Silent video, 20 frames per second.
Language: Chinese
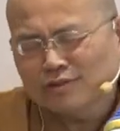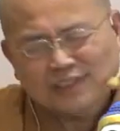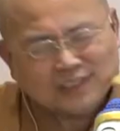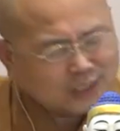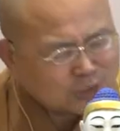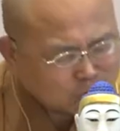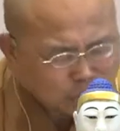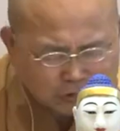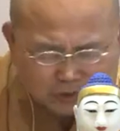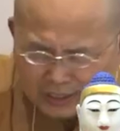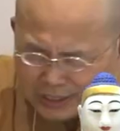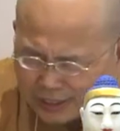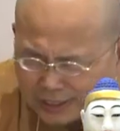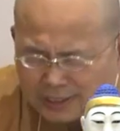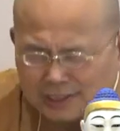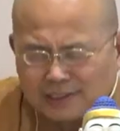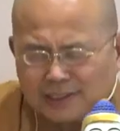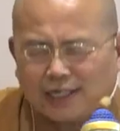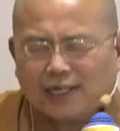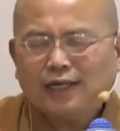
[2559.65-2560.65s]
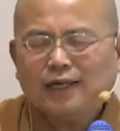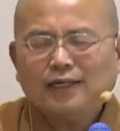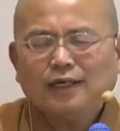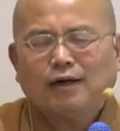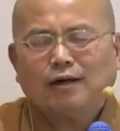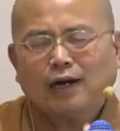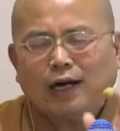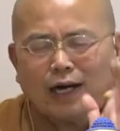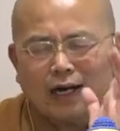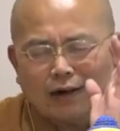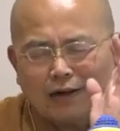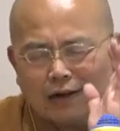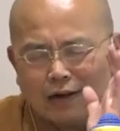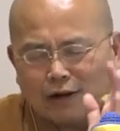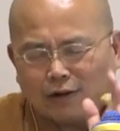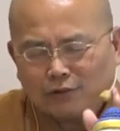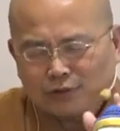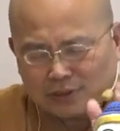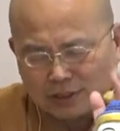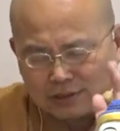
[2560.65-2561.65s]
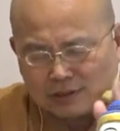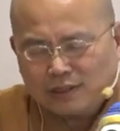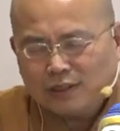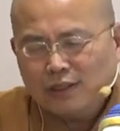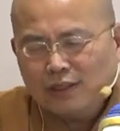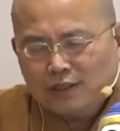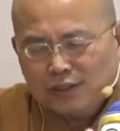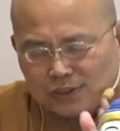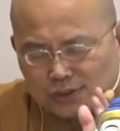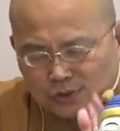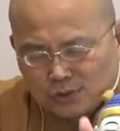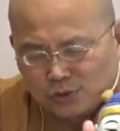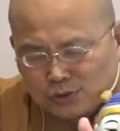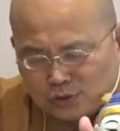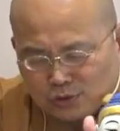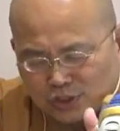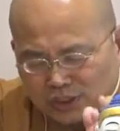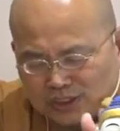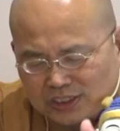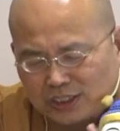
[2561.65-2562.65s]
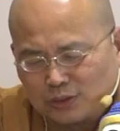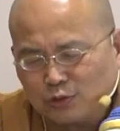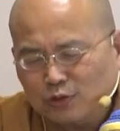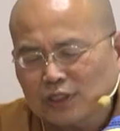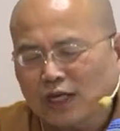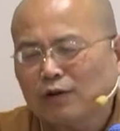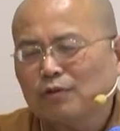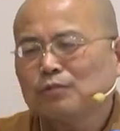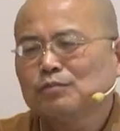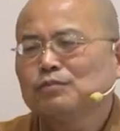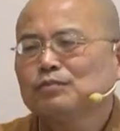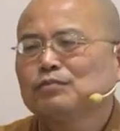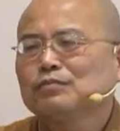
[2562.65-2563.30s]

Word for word: 你都应该要好好的修学解脱道。